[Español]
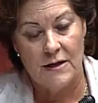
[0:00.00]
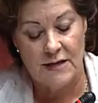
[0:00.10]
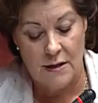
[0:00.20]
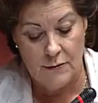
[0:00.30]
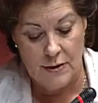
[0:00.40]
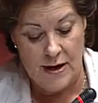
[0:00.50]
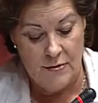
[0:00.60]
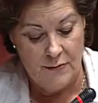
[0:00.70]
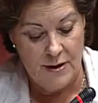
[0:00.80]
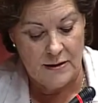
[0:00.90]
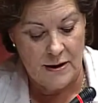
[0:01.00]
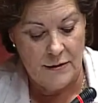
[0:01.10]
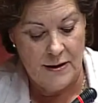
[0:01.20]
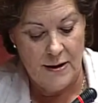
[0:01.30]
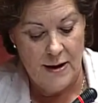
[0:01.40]
Salud a
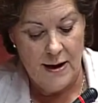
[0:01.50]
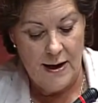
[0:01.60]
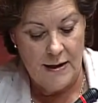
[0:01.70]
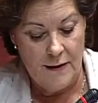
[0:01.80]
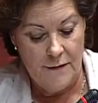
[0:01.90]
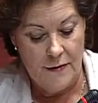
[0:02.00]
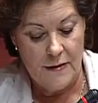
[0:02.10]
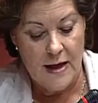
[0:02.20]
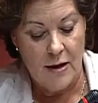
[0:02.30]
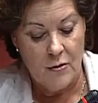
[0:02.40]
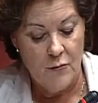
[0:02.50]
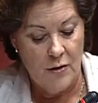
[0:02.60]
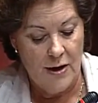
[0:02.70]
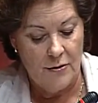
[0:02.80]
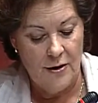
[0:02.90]
2013, el déficit
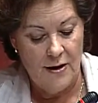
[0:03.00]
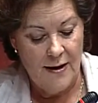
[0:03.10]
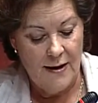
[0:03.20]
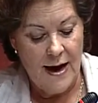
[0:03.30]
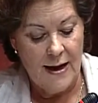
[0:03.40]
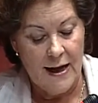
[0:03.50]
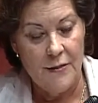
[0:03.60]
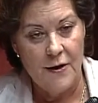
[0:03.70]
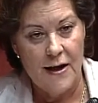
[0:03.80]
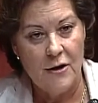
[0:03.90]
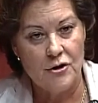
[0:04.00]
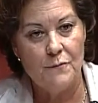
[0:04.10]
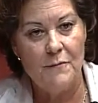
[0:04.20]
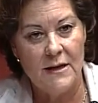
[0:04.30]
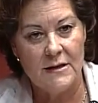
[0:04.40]
acumulado, alcanza ya los
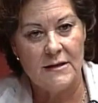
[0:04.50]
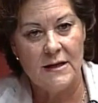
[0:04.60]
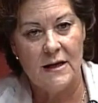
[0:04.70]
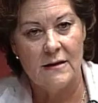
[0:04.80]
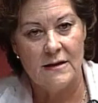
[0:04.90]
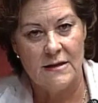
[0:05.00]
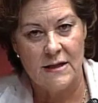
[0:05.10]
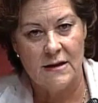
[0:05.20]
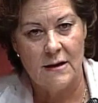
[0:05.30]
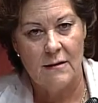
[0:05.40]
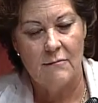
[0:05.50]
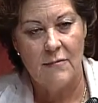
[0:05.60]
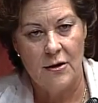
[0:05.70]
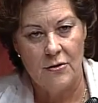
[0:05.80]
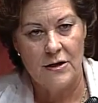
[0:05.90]
1.077
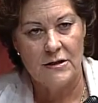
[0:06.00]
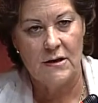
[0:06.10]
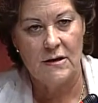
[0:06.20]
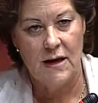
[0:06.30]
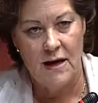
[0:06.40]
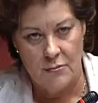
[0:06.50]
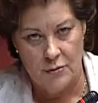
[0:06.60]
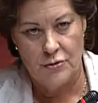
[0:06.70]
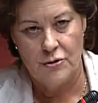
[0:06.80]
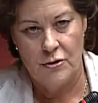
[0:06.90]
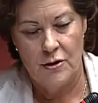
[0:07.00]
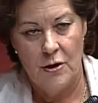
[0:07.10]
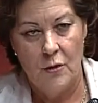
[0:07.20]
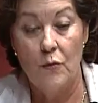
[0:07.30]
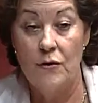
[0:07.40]
millones de euros,
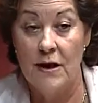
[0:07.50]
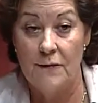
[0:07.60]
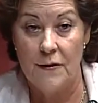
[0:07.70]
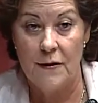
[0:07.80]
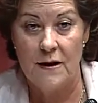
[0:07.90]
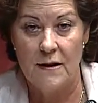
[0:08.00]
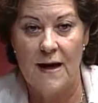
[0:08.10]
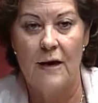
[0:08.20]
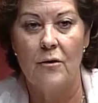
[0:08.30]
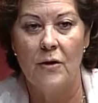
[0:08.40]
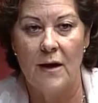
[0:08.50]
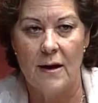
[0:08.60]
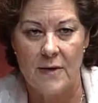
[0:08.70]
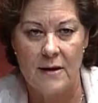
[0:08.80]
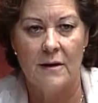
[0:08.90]
un déficit que
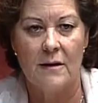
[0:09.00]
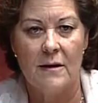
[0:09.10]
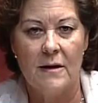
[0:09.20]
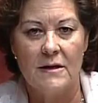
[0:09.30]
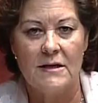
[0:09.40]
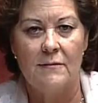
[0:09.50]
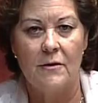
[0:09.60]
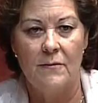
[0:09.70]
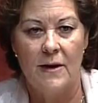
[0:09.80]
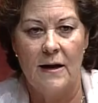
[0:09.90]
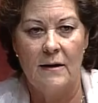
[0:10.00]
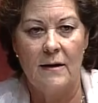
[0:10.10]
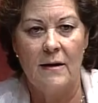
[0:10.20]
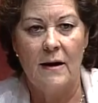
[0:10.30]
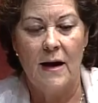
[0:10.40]
lógicamente se
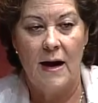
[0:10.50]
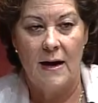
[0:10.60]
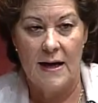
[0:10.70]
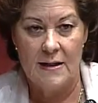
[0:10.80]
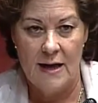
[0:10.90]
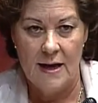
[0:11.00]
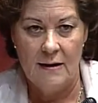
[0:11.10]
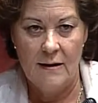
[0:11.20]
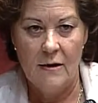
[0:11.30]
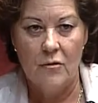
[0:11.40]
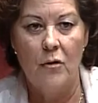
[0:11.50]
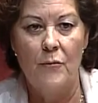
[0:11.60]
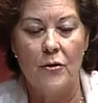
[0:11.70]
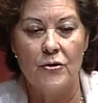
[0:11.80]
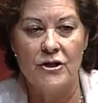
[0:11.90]
volverá a agrandar
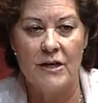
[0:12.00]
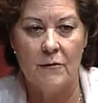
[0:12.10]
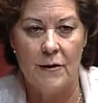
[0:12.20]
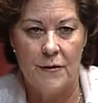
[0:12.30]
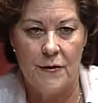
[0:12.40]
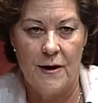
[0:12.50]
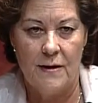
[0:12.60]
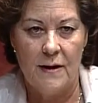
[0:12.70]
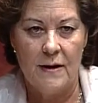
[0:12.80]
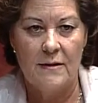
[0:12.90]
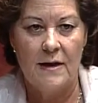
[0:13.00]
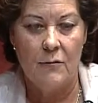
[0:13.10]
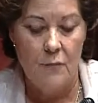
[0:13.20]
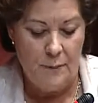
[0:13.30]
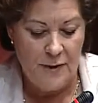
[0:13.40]
como consecuencia de
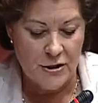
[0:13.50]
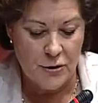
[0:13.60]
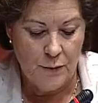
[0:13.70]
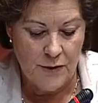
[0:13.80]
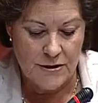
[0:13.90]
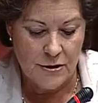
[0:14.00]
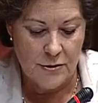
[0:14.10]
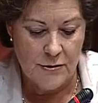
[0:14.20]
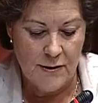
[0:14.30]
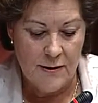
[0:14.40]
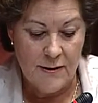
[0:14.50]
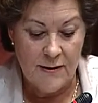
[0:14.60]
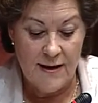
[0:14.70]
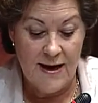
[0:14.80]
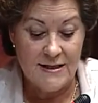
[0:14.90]
un presupuesto
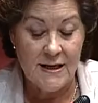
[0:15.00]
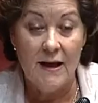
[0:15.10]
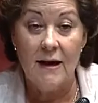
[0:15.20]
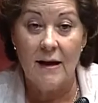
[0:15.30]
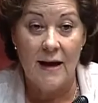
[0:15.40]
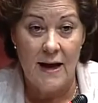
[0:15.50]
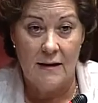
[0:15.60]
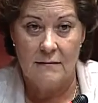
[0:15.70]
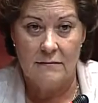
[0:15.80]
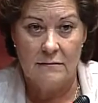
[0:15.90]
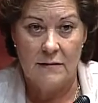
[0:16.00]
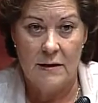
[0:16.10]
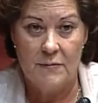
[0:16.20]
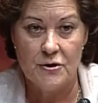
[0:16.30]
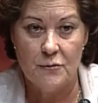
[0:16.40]
que es irreal, el
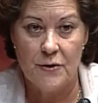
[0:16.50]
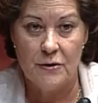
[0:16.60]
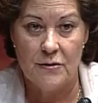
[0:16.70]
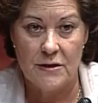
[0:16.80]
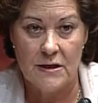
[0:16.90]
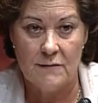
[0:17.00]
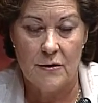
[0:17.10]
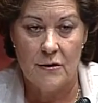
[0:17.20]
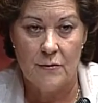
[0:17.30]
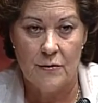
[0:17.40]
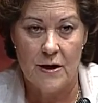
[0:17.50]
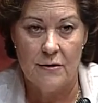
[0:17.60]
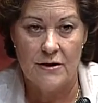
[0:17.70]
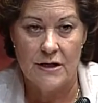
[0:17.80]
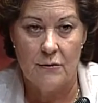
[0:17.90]
presupuesto del Servicio Murciano
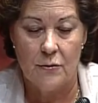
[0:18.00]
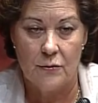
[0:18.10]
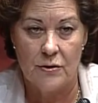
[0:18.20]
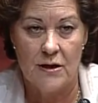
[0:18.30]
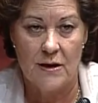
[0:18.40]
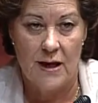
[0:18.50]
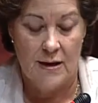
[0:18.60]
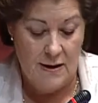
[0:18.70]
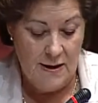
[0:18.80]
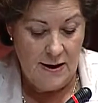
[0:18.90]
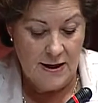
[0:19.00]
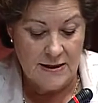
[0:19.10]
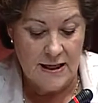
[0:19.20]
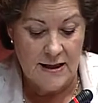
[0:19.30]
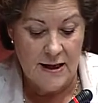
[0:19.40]
de Salud que usted trae
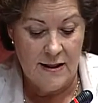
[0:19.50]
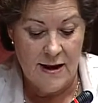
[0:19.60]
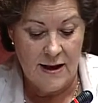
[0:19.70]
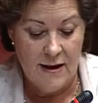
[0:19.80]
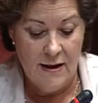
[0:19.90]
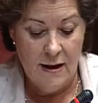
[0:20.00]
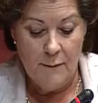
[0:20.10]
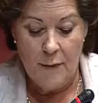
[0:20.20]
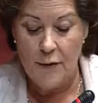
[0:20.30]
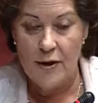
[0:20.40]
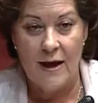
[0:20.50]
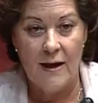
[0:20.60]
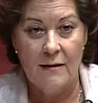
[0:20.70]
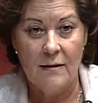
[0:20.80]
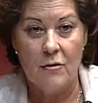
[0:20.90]
esta tarde aquí,
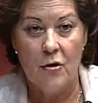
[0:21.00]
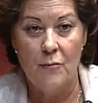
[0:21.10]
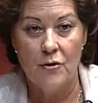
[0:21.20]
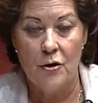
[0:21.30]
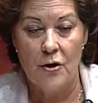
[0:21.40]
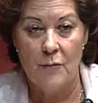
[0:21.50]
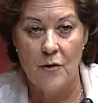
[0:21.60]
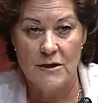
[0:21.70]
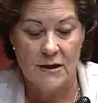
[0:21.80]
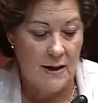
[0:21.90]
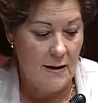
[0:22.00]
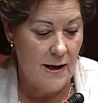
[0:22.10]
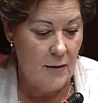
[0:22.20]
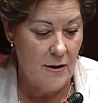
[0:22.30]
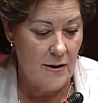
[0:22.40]
porque como lo demuestra
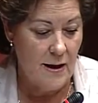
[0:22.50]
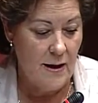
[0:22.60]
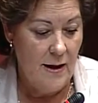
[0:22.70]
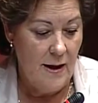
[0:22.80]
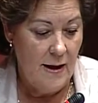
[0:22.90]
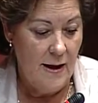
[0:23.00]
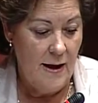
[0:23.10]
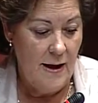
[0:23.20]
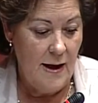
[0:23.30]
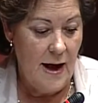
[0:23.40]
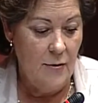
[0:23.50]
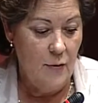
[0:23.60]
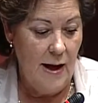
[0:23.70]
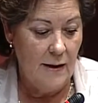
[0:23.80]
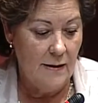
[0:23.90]
la cuenta eh,
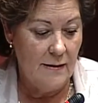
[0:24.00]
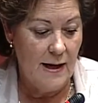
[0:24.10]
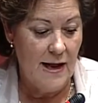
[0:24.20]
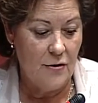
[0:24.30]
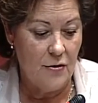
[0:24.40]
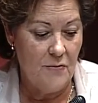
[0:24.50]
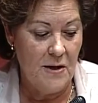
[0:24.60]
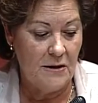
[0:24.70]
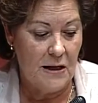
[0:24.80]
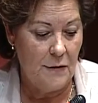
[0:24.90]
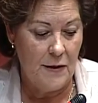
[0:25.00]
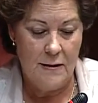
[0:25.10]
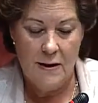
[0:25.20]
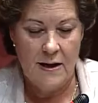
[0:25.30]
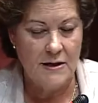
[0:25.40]
anual del año
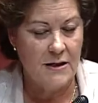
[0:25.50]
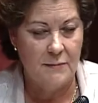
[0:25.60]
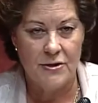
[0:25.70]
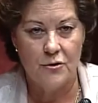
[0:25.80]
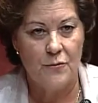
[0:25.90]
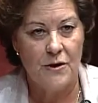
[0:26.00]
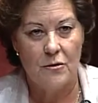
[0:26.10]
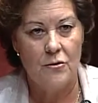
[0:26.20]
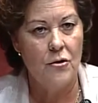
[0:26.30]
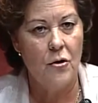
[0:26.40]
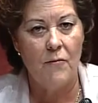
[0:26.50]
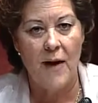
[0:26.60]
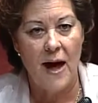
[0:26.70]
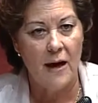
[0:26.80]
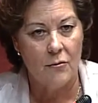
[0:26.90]
2013, este presupuesto no
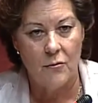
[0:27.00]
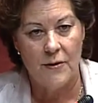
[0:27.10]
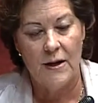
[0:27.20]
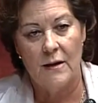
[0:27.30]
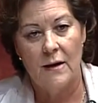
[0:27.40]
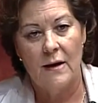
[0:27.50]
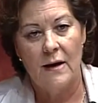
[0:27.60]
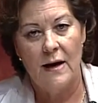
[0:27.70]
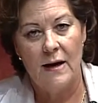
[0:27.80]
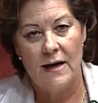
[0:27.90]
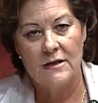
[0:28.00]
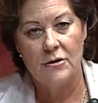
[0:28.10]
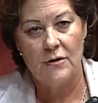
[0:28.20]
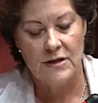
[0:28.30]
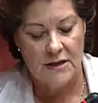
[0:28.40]
va a cubrir el
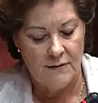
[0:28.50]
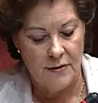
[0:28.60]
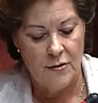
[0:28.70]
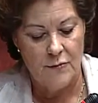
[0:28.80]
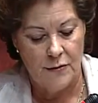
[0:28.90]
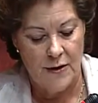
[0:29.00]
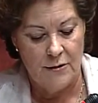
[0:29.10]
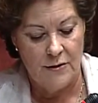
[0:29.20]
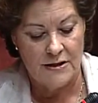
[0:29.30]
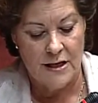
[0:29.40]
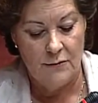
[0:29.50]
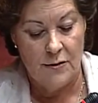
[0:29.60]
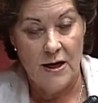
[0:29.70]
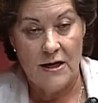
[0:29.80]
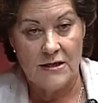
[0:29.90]
gasto del Servicio Murciano de Salud.
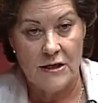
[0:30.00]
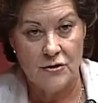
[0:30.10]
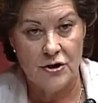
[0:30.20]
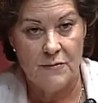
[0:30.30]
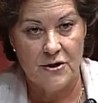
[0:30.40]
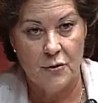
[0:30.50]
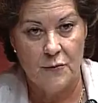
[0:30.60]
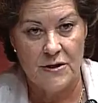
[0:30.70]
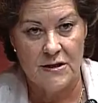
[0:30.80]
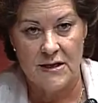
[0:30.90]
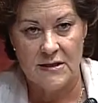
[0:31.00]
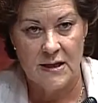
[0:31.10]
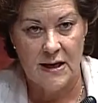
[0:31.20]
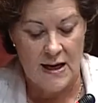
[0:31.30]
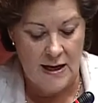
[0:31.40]
Si no se presupuesta, se
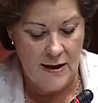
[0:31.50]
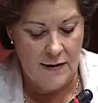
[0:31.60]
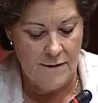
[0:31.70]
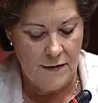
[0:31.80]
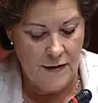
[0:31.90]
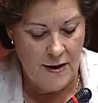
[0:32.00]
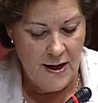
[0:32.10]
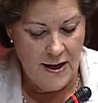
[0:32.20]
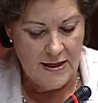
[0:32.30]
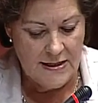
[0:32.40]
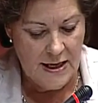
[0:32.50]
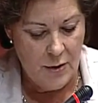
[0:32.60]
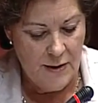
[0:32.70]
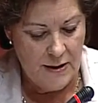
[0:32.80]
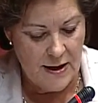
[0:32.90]
creará el déficit y se
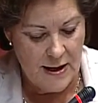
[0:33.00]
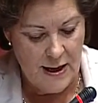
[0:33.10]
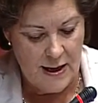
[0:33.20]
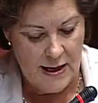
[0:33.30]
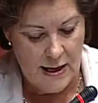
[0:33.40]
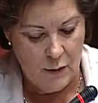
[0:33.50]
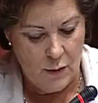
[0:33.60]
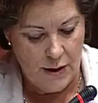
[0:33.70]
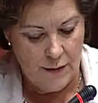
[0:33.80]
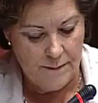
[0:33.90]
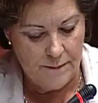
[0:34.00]
aumentará el agujero.